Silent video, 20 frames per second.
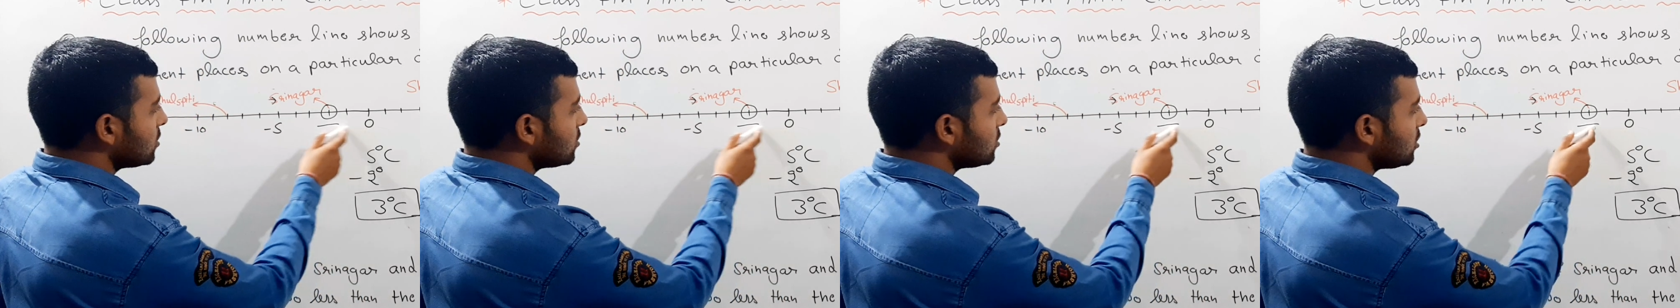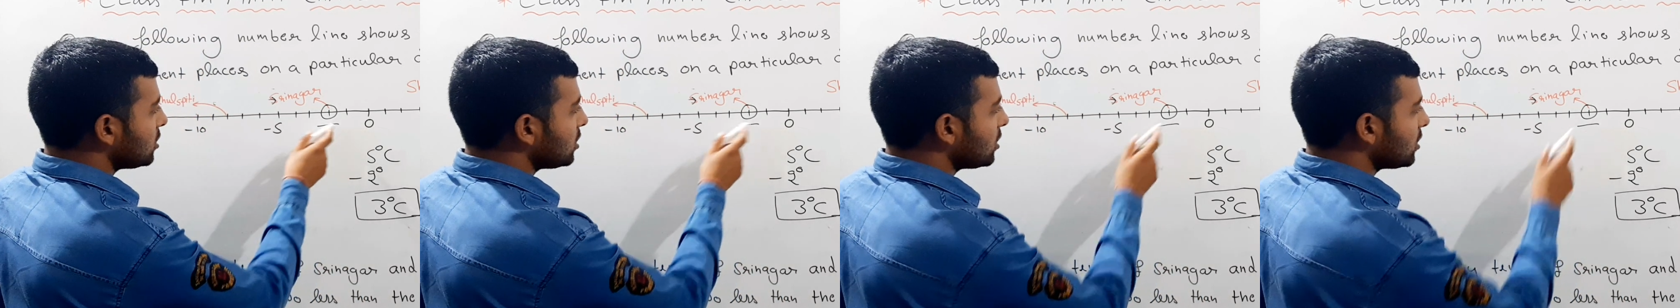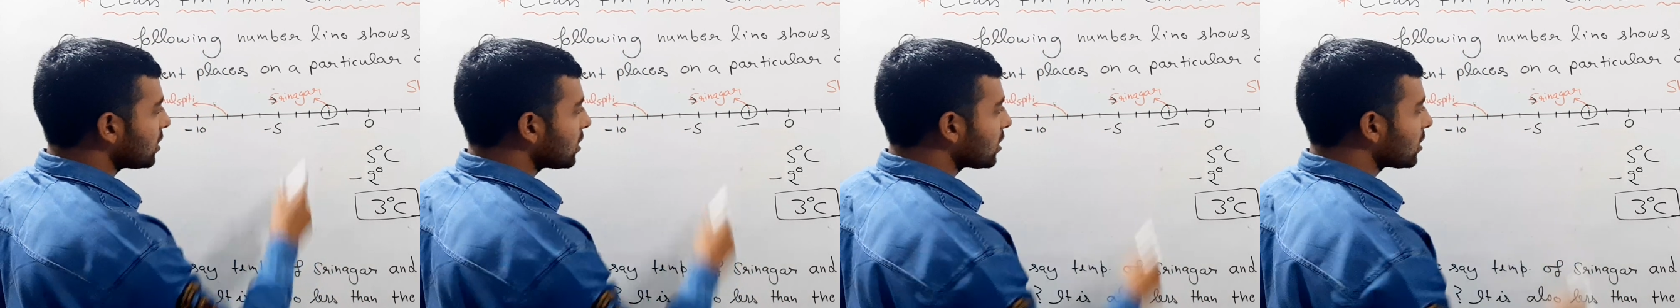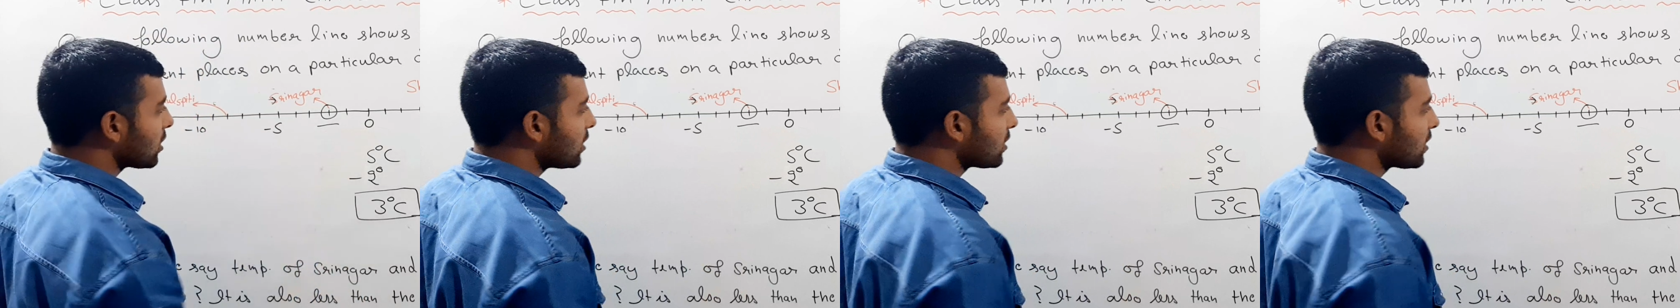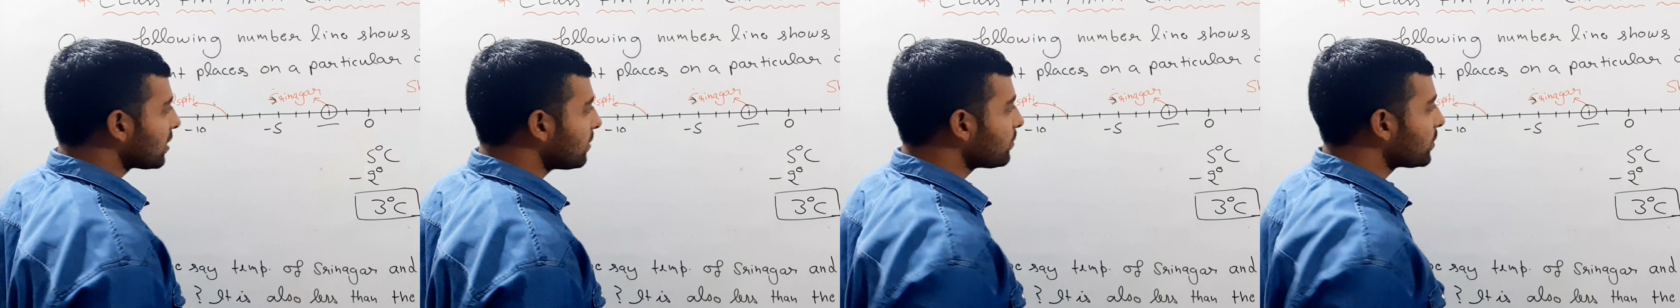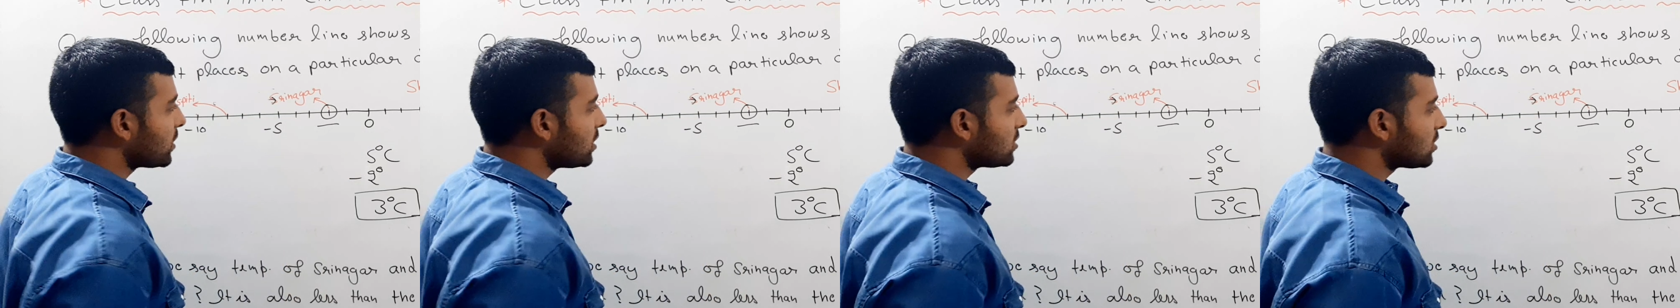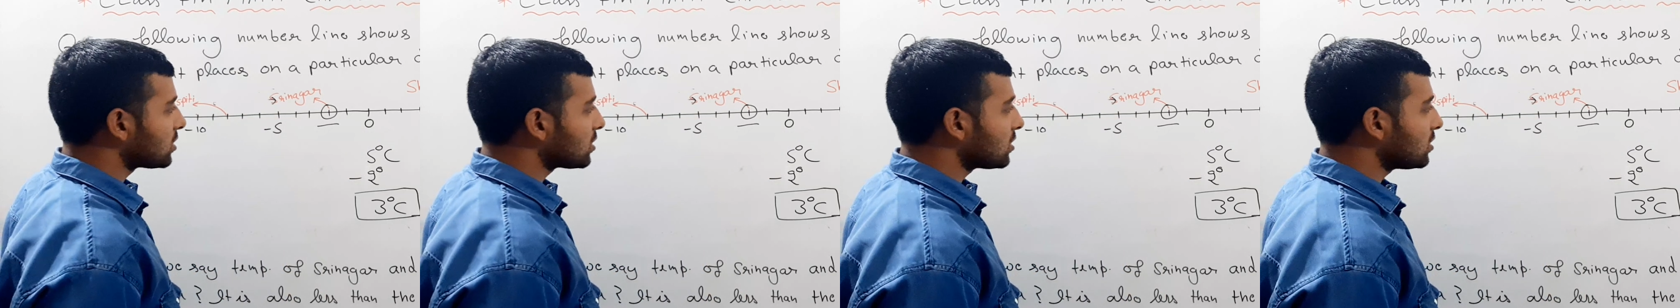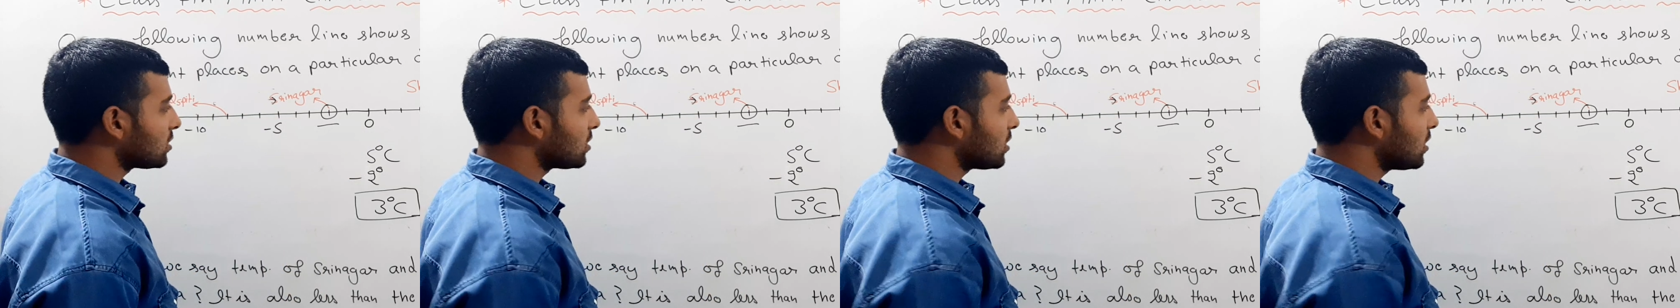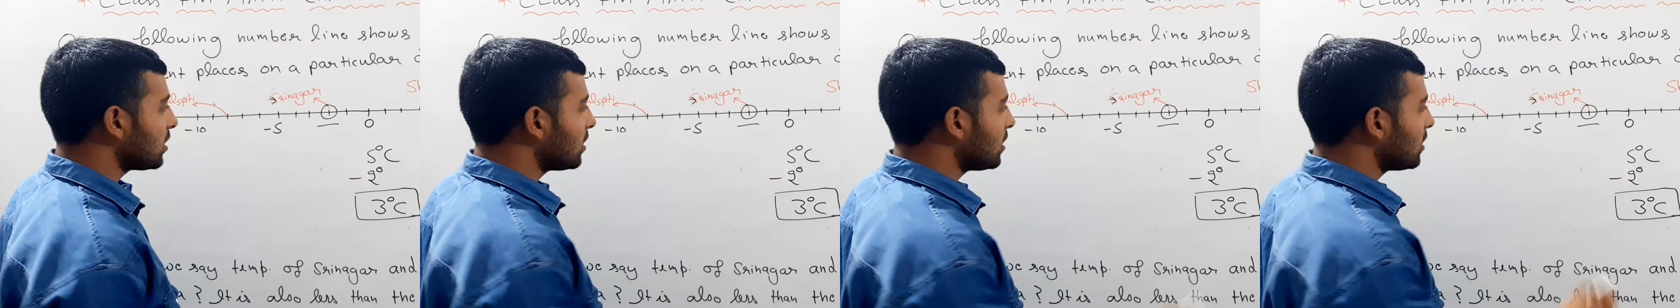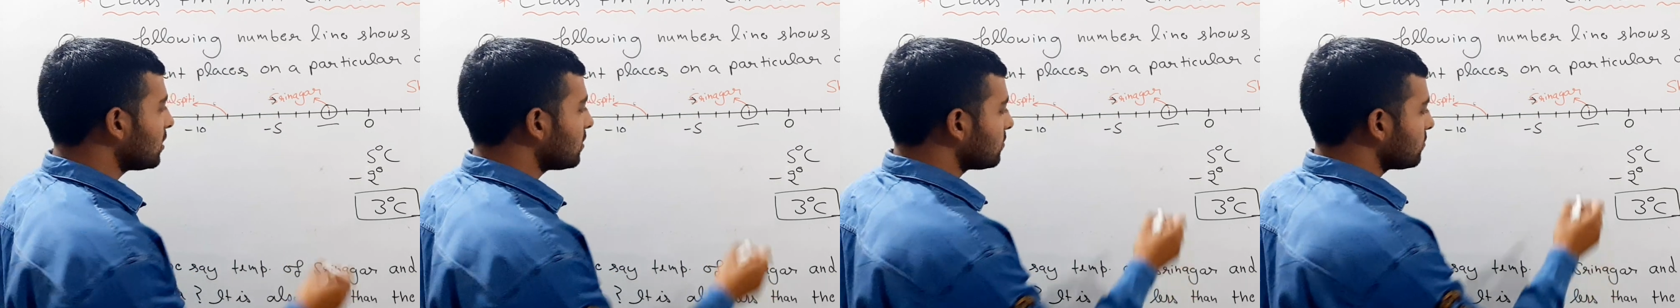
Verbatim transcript: श्रीनगर का टेम्परेचर कितना है